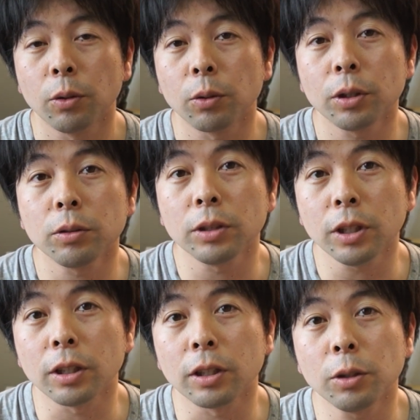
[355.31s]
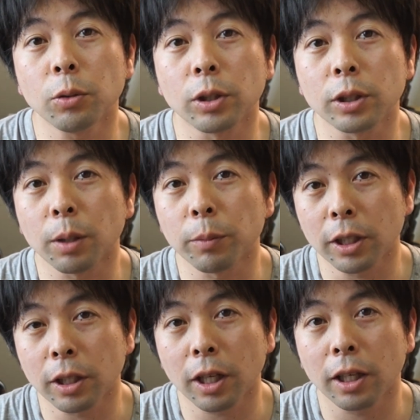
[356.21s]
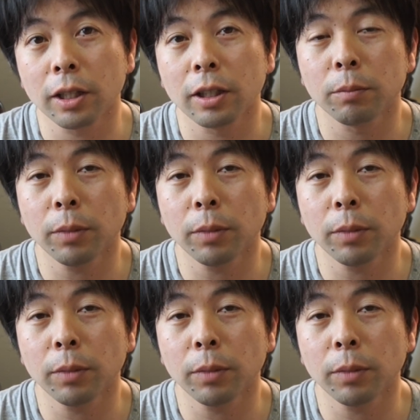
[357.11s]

お昼にイオン行ってみたら